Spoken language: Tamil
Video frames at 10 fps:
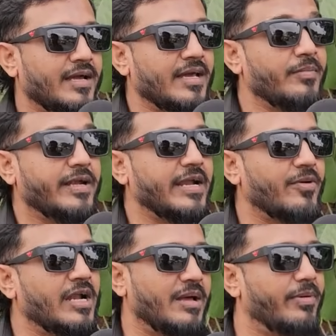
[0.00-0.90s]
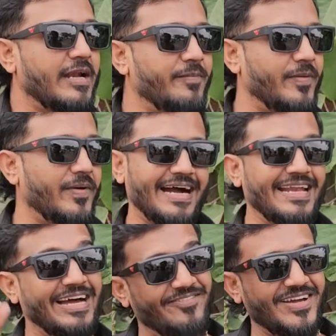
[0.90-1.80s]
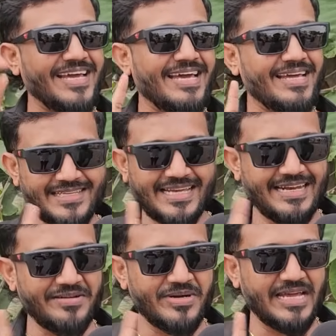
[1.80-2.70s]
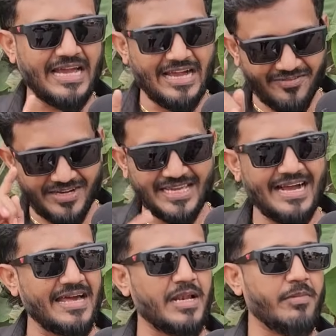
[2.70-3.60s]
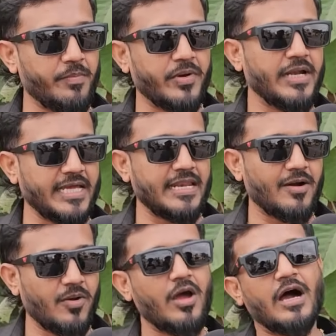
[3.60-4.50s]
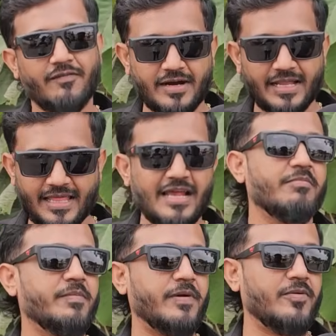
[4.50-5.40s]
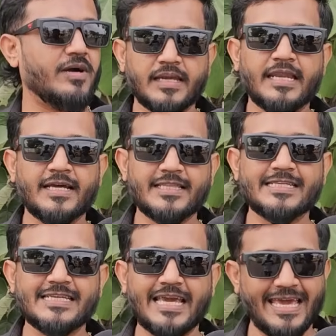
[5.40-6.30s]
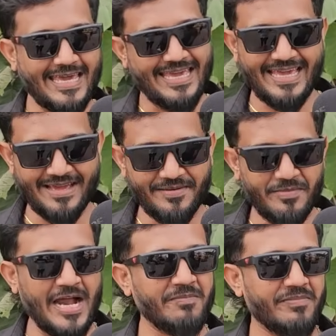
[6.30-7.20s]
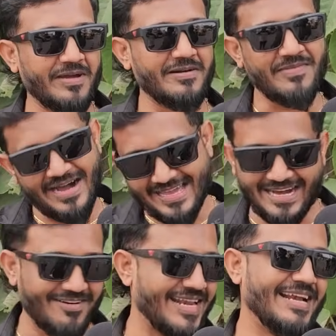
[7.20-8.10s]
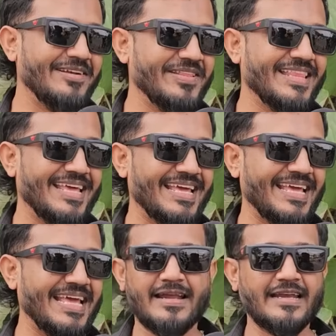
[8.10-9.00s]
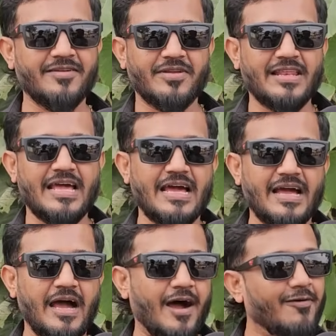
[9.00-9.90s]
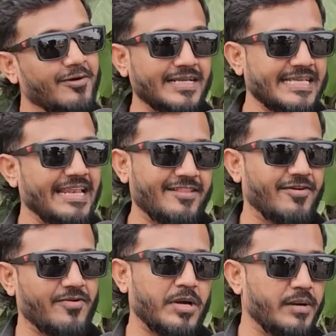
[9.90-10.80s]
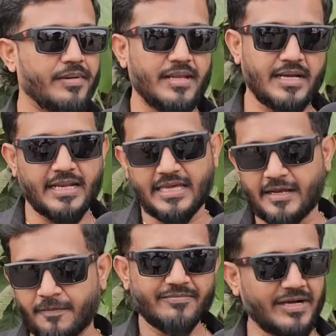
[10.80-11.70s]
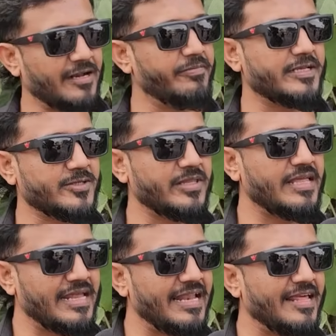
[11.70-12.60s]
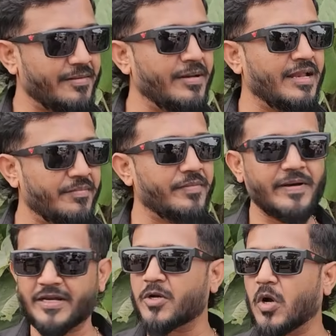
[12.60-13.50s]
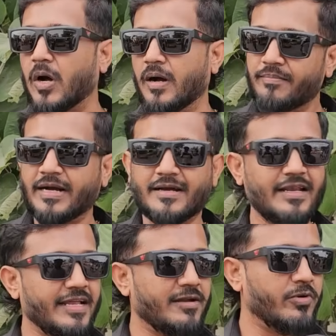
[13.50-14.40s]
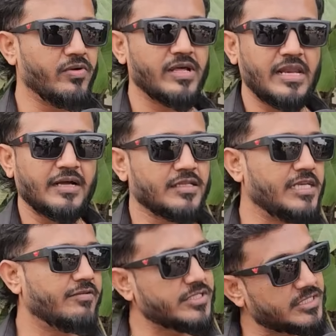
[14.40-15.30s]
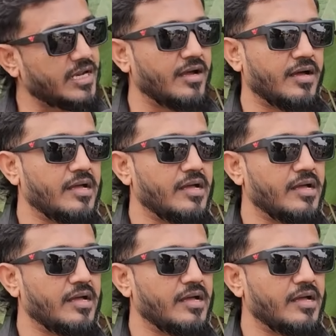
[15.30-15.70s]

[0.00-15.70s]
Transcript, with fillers: ஹெல்மெட் ஆயிடுவாங்க நம்ம நினைப்போம் ஆனா அவங்க நினைக்க மாட்டாங்க அவங்க யார் ஹெல்மெட் பண்ண நினைக்கிறாங்களோ அவங்கள தான் ஹெல்மெட் பண்ணுவாங்க எனக்கு தெரிஞ்சு மாண்புமிகு மாயா அவர்கள் வந்து டேட்டில் வினரா அவங்க சைட்லேருந்து வருவாங்க அப்படின்னு நான் நினைக்கிறேன் மக்கள் பேர் சொல்லி தானே எல்லாரும் ஹெல்மெட் பண்ணிட்டு இருக்கோம் மக்கள் என்ன முடிவு எடுக்கிறாங்க தெரிஞ்சு விசித்ரா